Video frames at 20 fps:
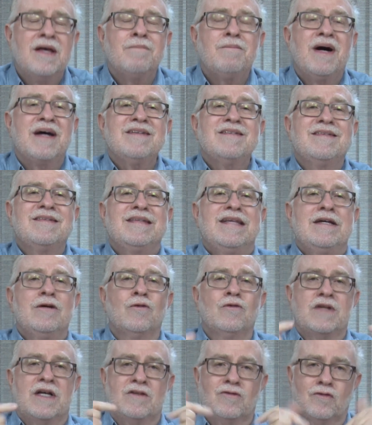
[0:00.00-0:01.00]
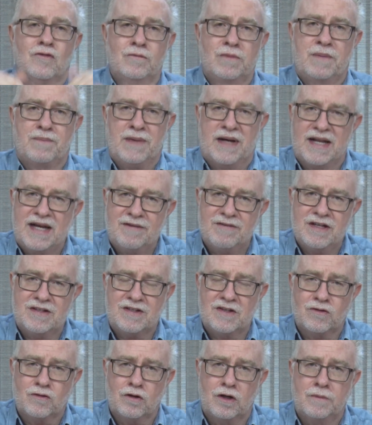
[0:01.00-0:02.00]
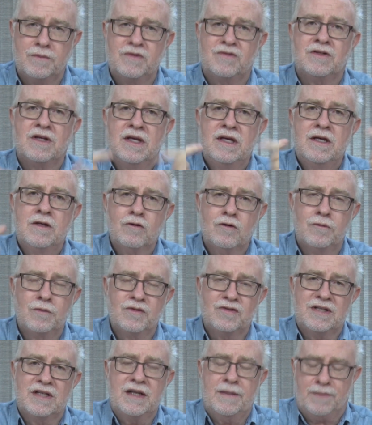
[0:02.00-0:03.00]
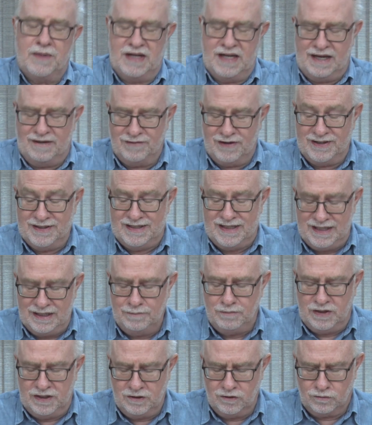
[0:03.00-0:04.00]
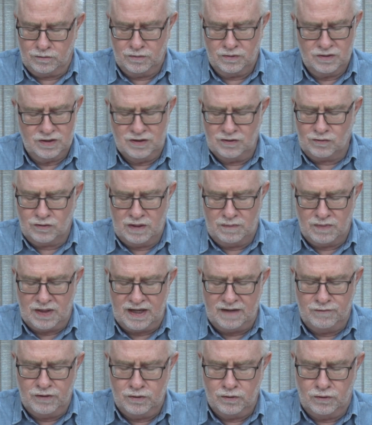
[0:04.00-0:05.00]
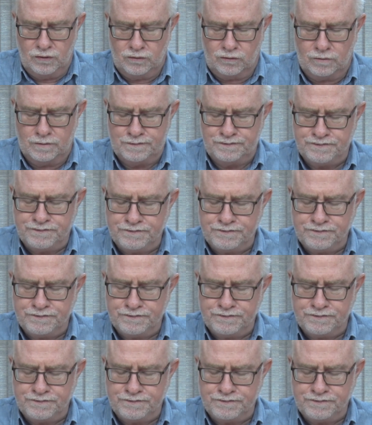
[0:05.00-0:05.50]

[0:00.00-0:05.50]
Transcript: mas Deus assume a palavra desses homens como sendo a palavra dele mesmo. Isso é maravilhoso.